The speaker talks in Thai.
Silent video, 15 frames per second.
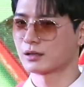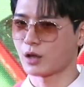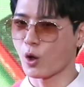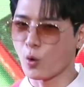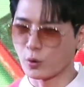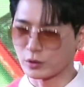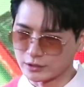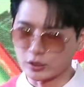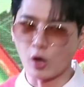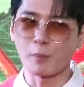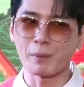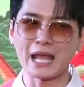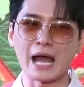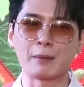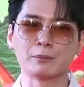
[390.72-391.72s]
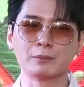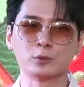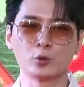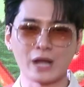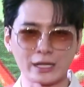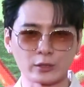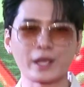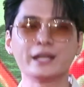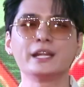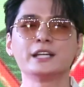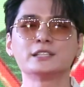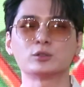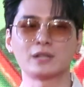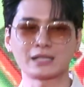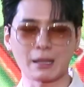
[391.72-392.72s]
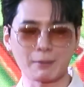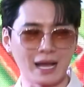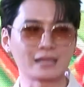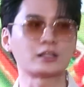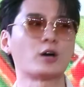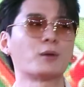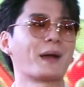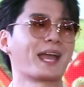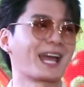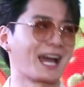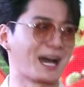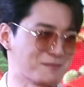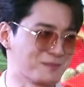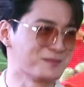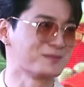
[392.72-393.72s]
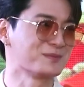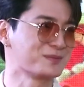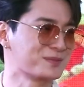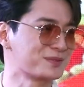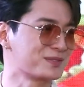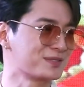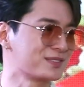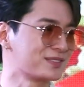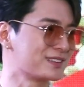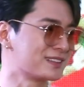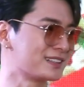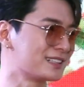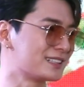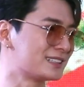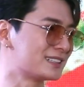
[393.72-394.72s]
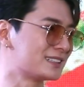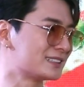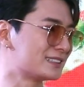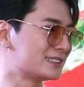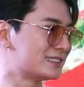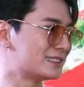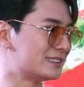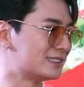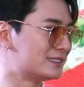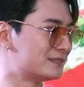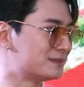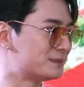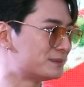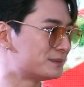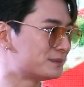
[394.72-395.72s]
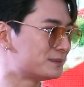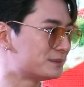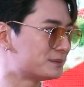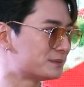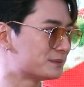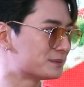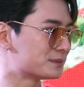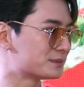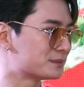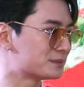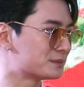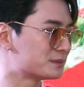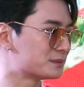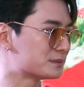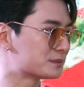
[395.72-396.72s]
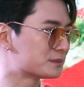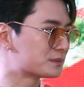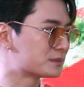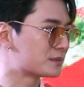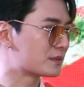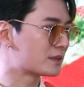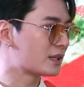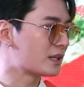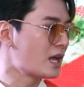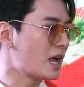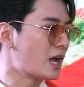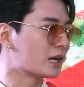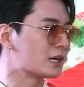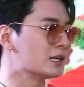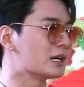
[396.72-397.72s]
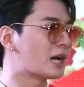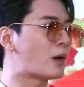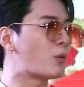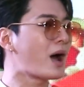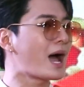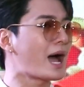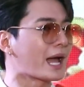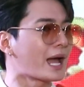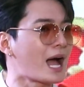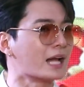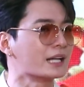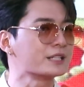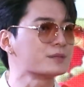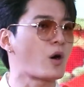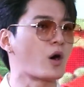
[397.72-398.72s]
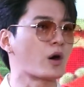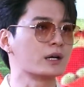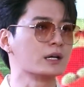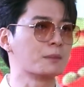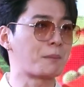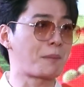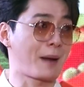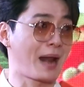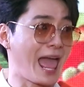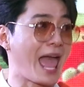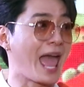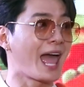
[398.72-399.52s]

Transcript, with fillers: ก็คงจะต้องพยายามดูแลตัวเองให้ดีสุดและทำงานต่อไปครับหมอบอกว่าหายสายตาเราเนี่ยไม่ได้เกี่ยวกับเรื่องของสายตาใช่ไหมตาคือคำว่าหายขาดที่บอกคือแผล